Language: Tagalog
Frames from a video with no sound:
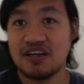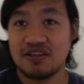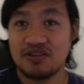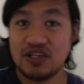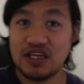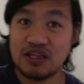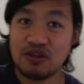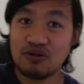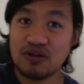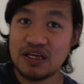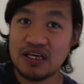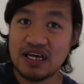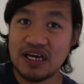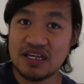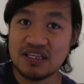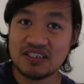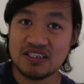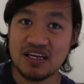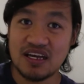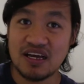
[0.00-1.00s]
dito na
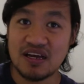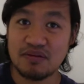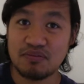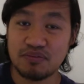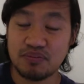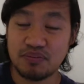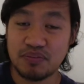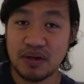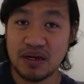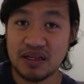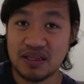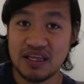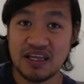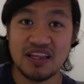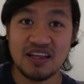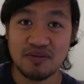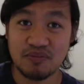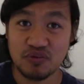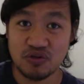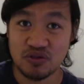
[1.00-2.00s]
yan sa parte
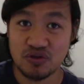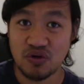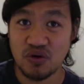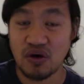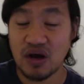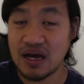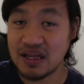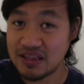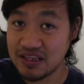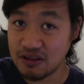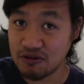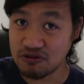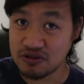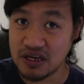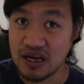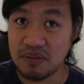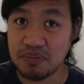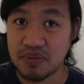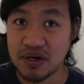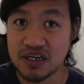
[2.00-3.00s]
ng Muskoka, dito
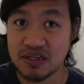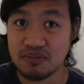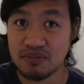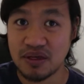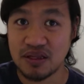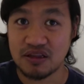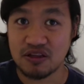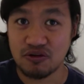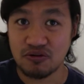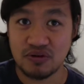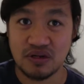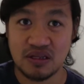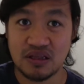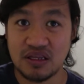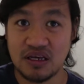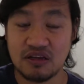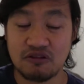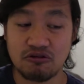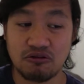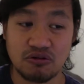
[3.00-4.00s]
sa apartment unit
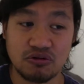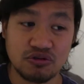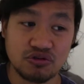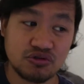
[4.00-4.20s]
na ito.